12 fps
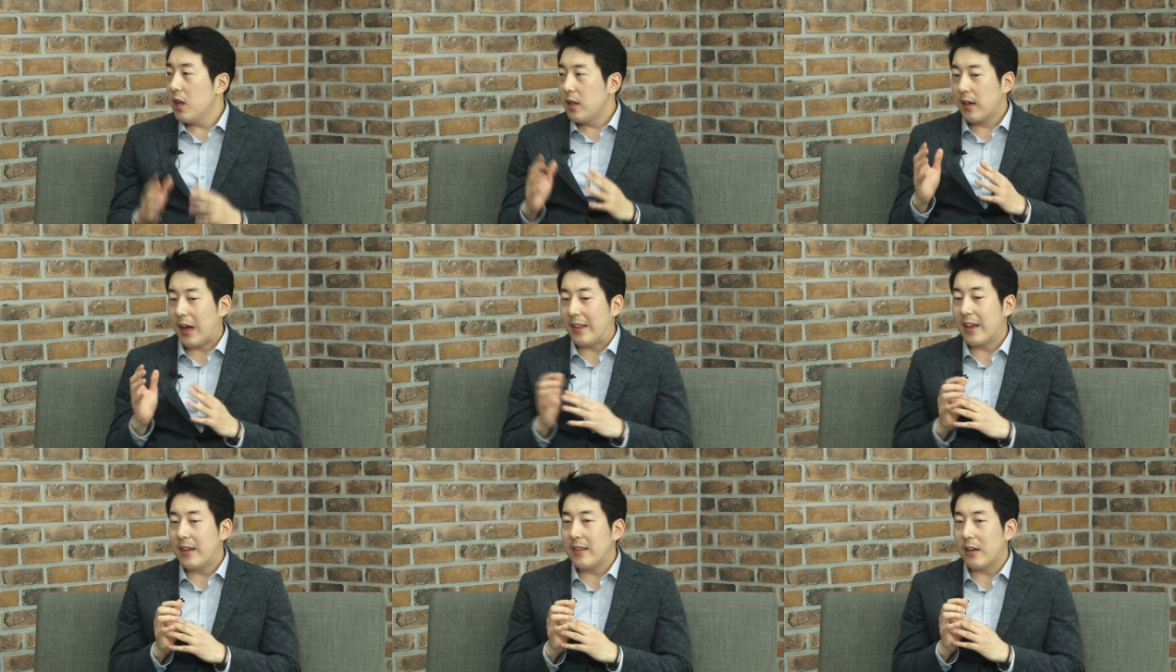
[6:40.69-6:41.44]
이제
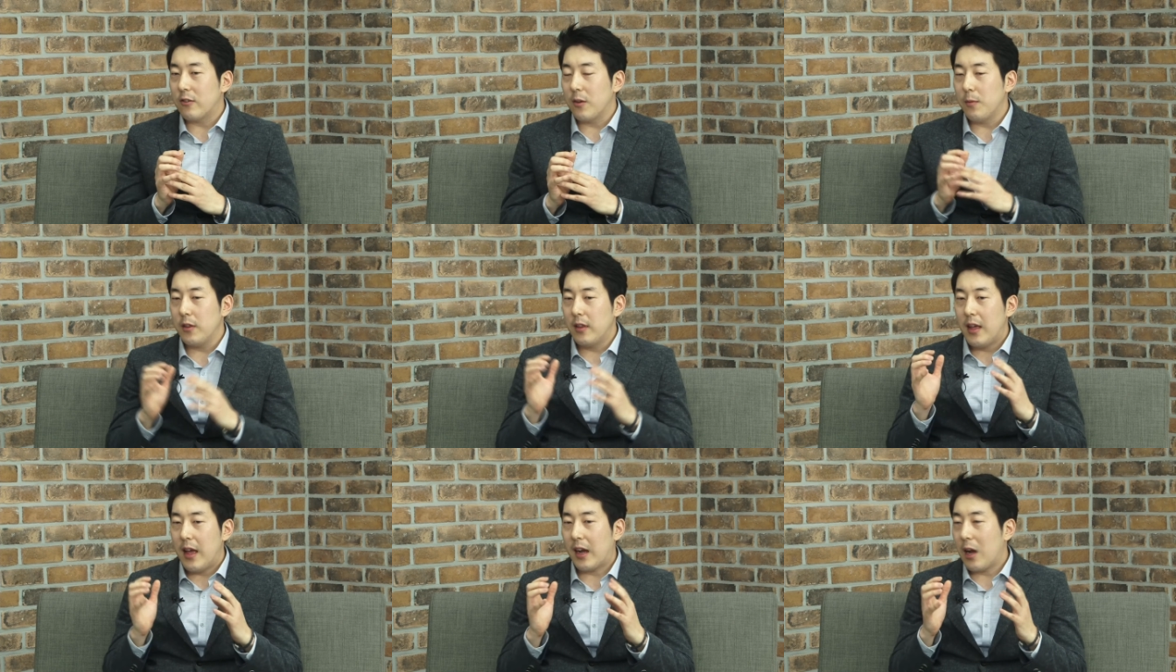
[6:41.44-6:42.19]
가장 큰 장점은
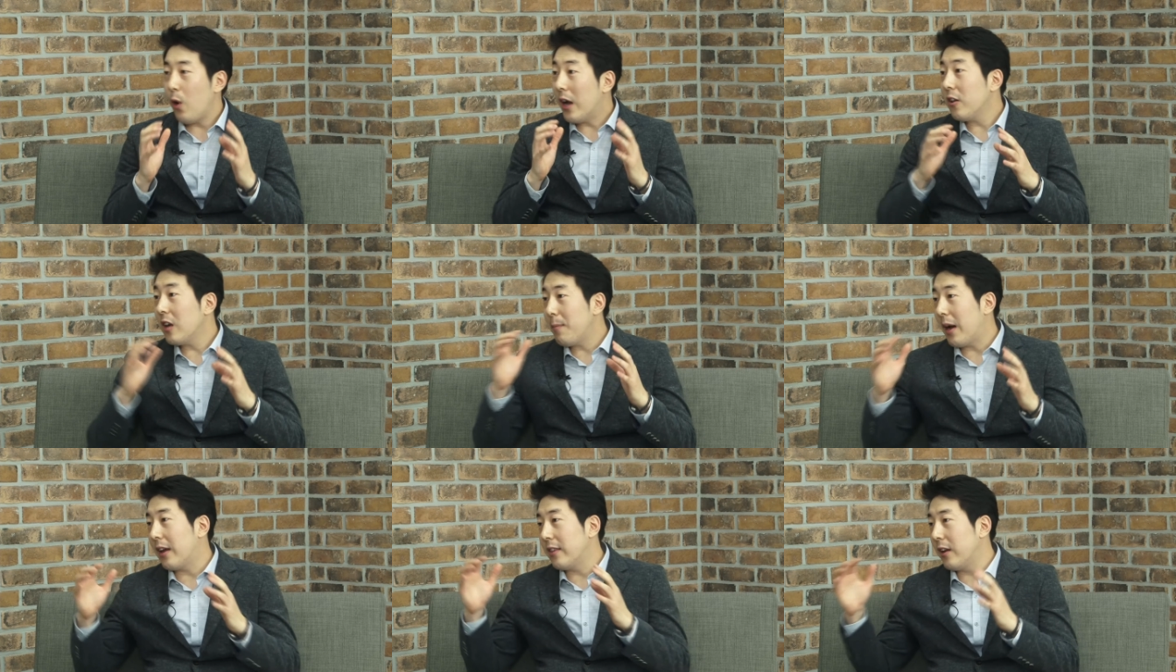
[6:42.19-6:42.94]
아까 환경이
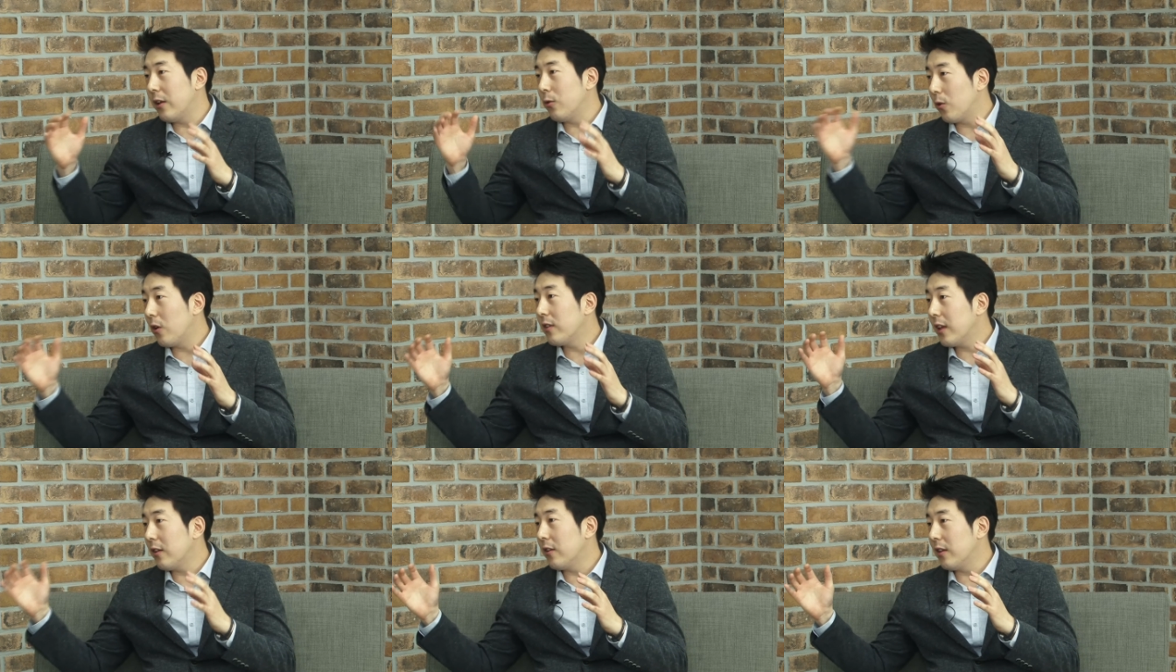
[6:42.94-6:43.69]
바뀌더라도
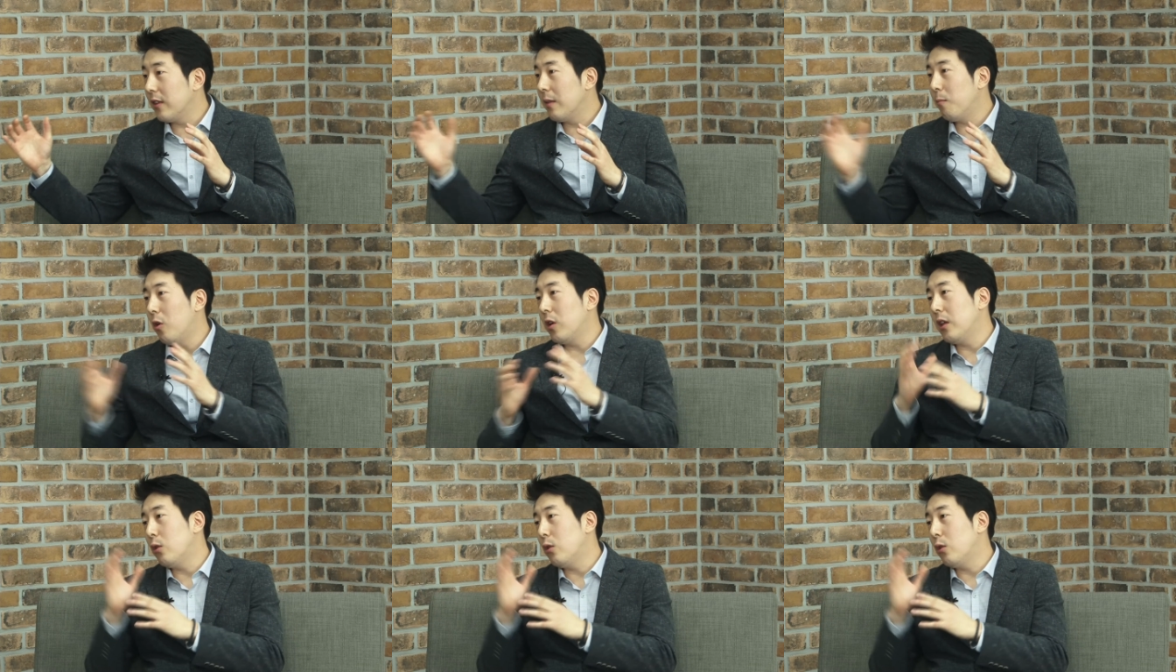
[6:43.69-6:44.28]
컨테이너는 네, 뭐 네.